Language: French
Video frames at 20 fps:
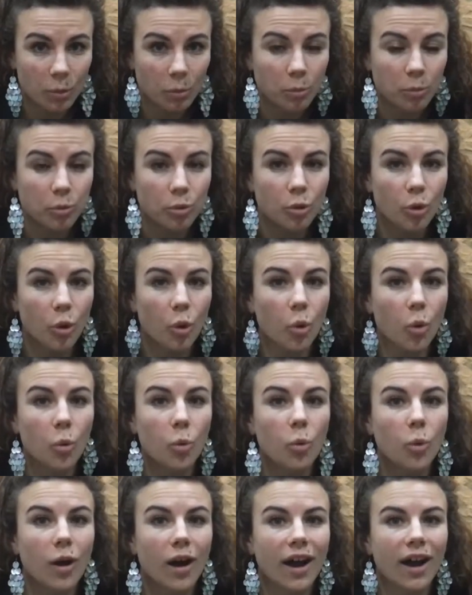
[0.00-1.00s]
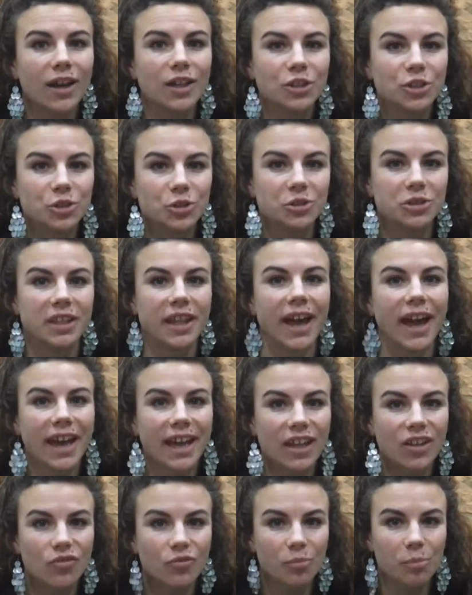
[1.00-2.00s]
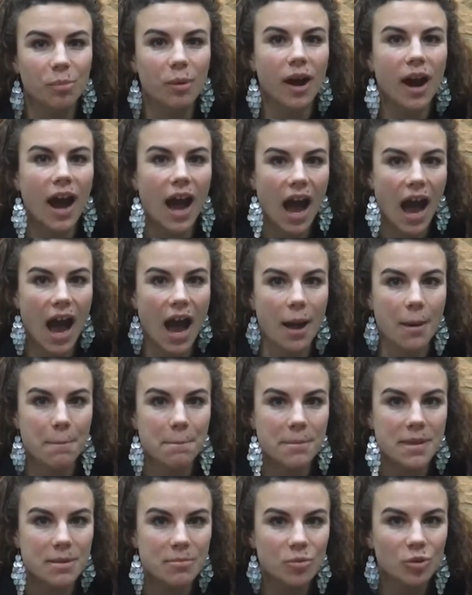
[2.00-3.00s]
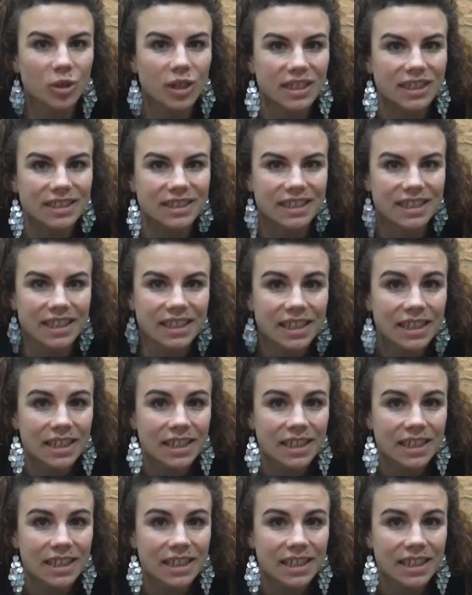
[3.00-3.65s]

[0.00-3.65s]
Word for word: Pourquoi je n'arrive pas à mémoriser